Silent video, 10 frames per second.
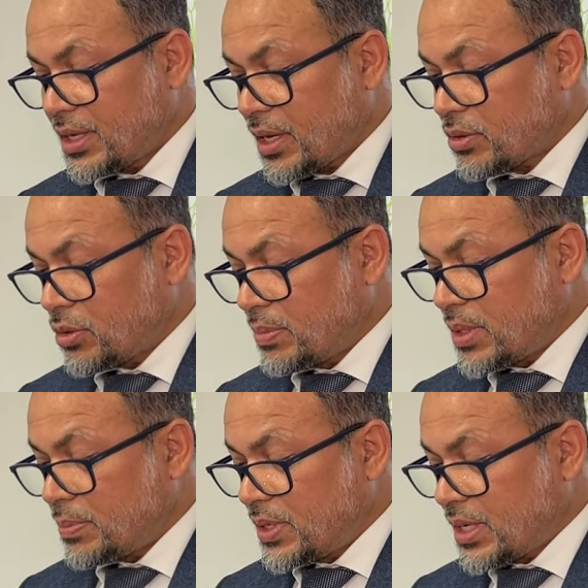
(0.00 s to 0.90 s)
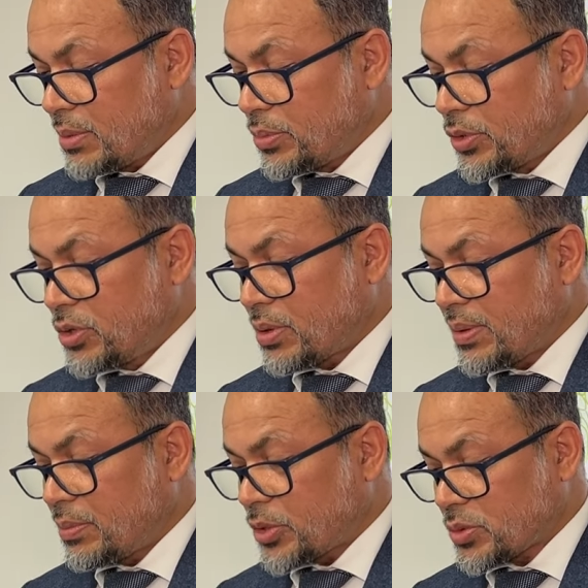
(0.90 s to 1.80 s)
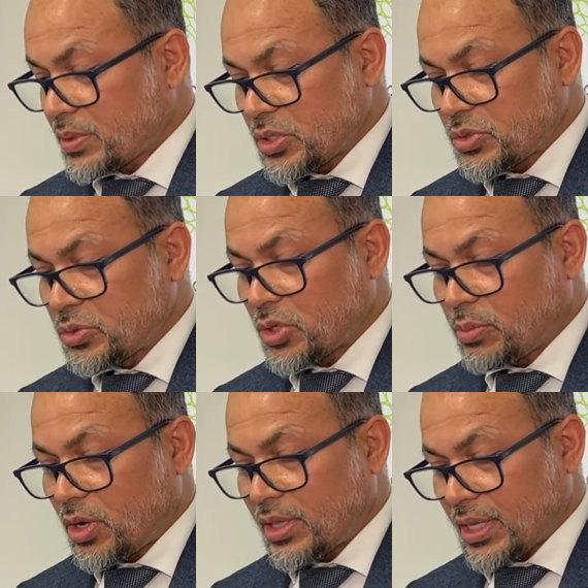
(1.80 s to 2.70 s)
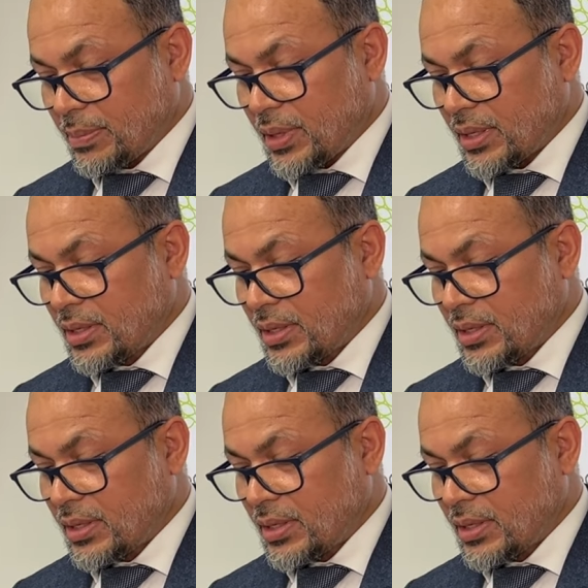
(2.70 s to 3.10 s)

কেয়ার কর্মীর ব্রিটেনে বৈধভাবে বসবাসের সুযোগ বহাল থাকবে